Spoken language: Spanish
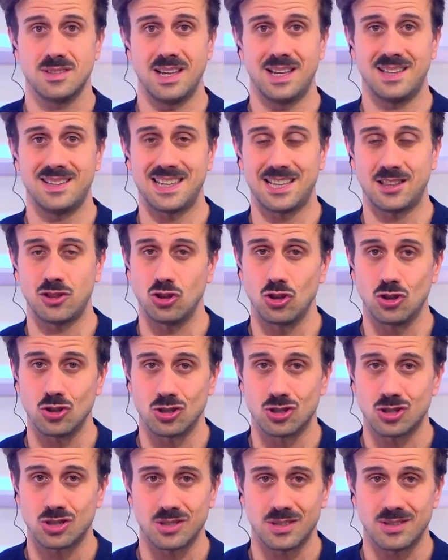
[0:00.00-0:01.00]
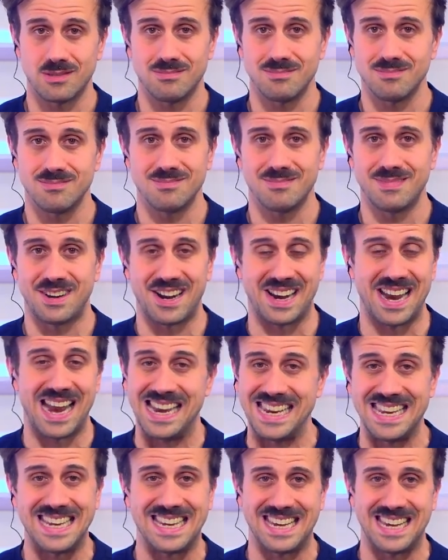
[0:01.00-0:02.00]
estas dos
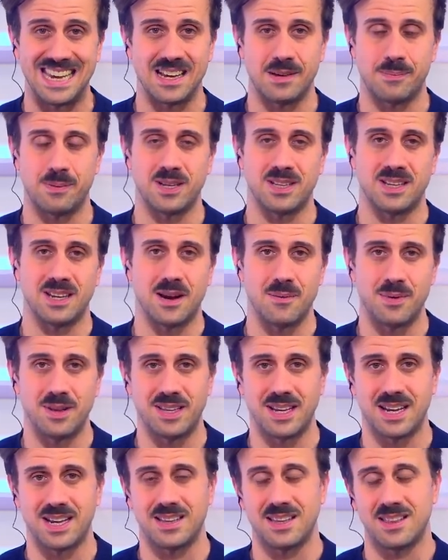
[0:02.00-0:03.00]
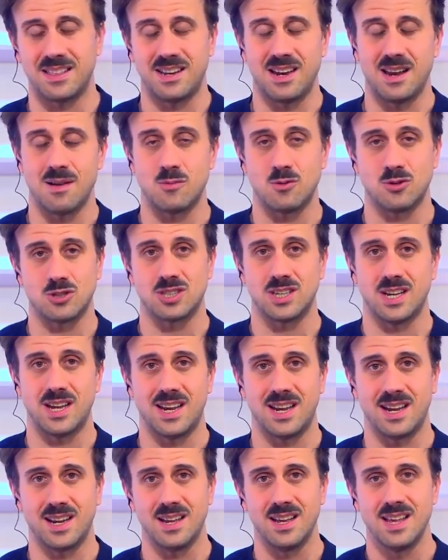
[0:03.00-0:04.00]
reliquias prácticamente que tendríamos
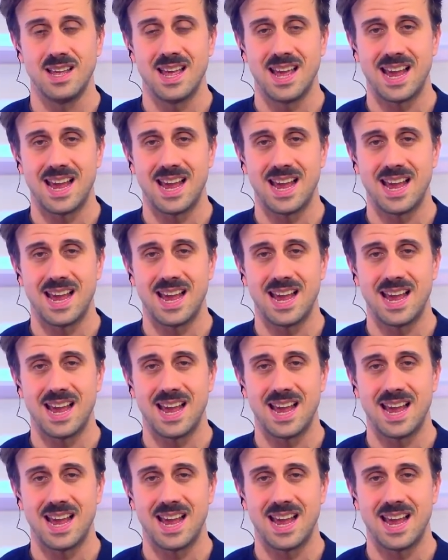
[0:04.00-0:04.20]
en,